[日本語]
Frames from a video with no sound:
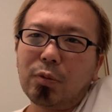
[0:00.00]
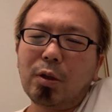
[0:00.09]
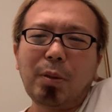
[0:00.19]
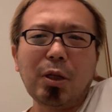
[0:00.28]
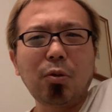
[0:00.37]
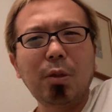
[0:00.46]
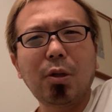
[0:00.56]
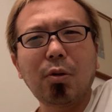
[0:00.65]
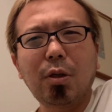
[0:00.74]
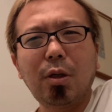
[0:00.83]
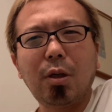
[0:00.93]
でパッと見た
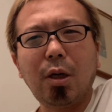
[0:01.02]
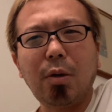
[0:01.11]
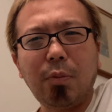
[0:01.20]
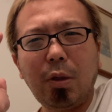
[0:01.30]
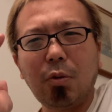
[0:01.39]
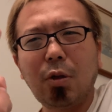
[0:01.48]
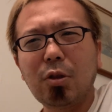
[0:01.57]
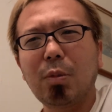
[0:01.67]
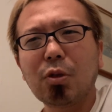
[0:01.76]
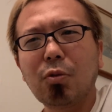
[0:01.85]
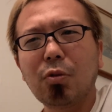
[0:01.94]
時にあなとりあえず
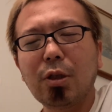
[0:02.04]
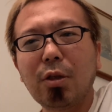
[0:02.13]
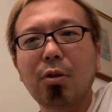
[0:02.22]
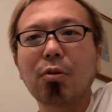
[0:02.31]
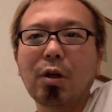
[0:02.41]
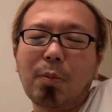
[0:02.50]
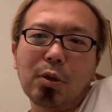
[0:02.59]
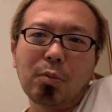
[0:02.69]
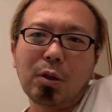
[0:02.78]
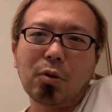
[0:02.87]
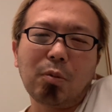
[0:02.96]
飯食おうぜっていうかパッと
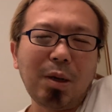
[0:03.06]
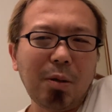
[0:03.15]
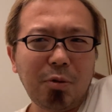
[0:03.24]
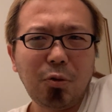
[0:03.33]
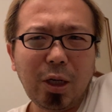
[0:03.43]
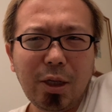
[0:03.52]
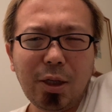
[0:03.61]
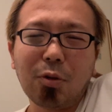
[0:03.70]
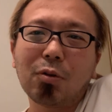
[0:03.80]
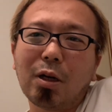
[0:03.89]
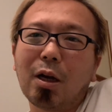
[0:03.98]
見た時にまあお風呂入れよ
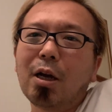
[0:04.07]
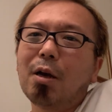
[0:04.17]
とか